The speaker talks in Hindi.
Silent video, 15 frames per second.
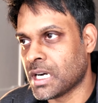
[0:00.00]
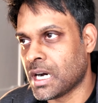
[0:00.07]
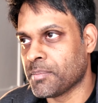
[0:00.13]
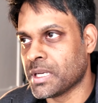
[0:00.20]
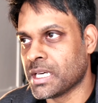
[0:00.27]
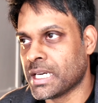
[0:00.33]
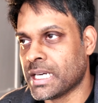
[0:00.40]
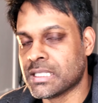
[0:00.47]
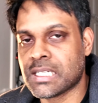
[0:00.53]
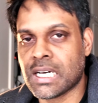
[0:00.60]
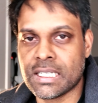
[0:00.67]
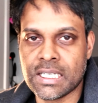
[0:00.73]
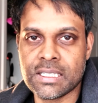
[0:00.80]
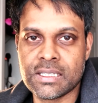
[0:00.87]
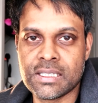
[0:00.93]
आपने
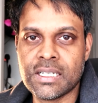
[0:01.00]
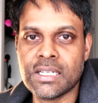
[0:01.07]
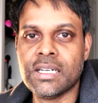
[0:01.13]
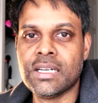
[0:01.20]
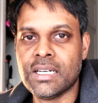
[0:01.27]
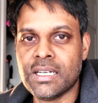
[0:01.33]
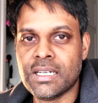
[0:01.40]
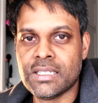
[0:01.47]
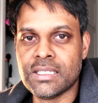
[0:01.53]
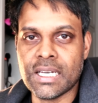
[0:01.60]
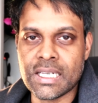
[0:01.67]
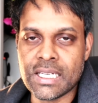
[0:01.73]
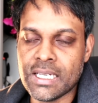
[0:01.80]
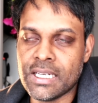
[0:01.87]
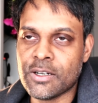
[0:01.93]
इंसानियत
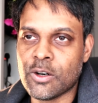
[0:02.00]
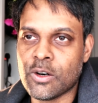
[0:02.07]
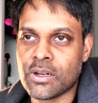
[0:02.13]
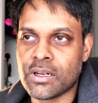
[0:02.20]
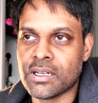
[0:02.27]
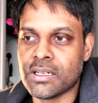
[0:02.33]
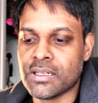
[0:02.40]
देखी और